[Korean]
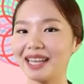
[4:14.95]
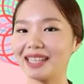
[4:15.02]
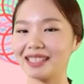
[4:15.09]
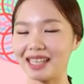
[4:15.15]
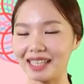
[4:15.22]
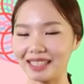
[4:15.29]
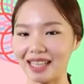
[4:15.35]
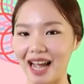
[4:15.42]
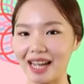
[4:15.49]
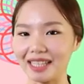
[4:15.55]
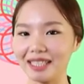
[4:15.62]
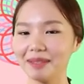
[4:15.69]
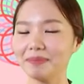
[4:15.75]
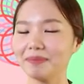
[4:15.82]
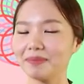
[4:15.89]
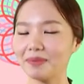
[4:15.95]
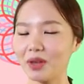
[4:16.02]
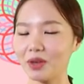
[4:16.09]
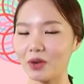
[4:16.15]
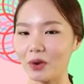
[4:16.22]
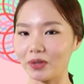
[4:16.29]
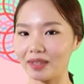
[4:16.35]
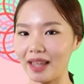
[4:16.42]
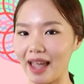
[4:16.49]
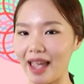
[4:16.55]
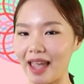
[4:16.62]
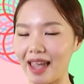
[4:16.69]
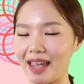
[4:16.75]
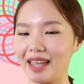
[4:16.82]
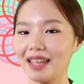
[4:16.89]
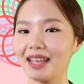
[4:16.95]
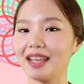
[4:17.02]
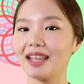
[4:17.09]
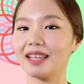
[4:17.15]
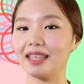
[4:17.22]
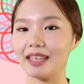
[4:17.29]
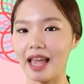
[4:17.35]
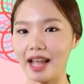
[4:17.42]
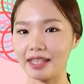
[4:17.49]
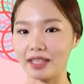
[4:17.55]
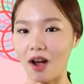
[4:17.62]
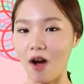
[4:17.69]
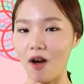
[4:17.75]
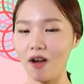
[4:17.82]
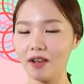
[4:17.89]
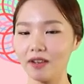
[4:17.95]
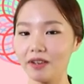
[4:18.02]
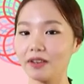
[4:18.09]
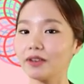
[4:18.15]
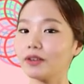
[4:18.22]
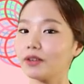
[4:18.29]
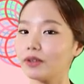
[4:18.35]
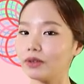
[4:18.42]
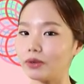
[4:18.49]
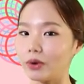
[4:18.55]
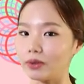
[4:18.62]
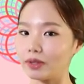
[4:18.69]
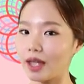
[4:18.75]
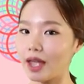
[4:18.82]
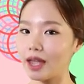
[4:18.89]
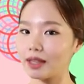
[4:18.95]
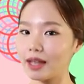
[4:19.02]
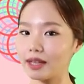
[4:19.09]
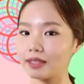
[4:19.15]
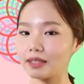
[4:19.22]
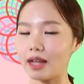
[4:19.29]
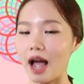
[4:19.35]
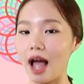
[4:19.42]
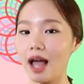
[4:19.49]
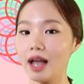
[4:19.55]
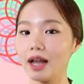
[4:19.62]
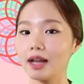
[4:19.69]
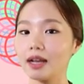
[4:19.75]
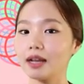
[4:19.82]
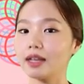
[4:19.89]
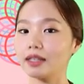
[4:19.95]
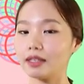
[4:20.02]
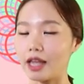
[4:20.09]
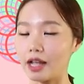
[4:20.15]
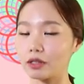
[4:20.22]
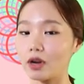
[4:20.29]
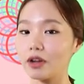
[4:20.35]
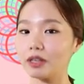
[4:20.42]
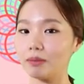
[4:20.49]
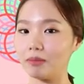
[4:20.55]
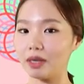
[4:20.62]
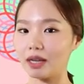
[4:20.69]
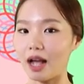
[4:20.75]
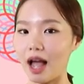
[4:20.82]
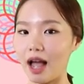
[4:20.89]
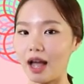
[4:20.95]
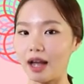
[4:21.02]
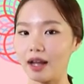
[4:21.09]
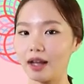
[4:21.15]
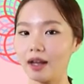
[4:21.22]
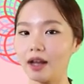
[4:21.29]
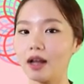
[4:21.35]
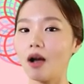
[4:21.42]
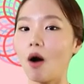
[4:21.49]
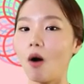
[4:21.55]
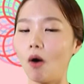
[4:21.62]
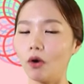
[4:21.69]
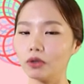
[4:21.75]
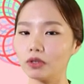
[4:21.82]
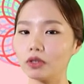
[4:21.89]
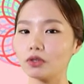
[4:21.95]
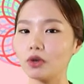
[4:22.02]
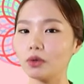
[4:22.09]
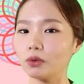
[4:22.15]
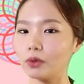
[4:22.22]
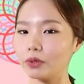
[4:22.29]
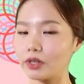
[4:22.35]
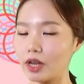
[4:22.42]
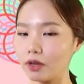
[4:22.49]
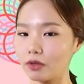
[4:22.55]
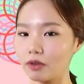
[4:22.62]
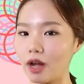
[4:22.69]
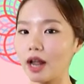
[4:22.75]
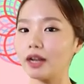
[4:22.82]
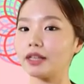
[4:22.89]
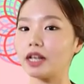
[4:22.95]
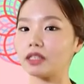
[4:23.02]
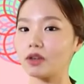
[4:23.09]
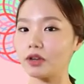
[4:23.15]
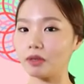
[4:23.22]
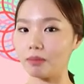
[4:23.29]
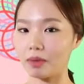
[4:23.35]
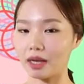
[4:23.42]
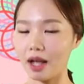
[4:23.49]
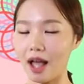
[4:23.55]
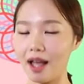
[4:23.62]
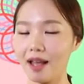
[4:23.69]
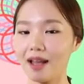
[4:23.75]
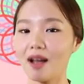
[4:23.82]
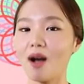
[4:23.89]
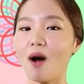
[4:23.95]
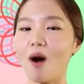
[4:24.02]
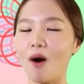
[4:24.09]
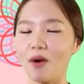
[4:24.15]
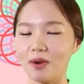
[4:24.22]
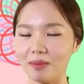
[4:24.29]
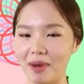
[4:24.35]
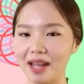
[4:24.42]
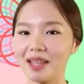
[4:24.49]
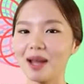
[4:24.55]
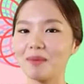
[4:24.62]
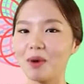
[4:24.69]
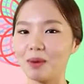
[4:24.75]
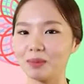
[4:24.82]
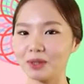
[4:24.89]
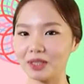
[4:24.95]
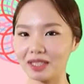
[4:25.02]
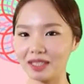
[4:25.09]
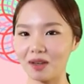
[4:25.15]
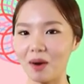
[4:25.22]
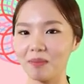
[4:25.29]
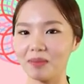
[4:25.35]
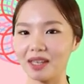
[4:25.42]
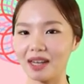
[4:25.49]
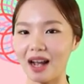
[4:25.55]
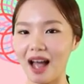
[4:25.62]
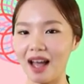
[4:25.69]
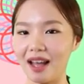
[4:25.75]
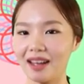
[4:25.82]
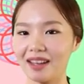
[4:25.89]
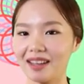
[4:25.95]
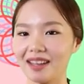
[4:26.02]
자, 그 다음 여태 예정 여태 데스까 예정입니까? 어느 정도 체류할 예정입니까? 얼마나 머무르실 겁니까?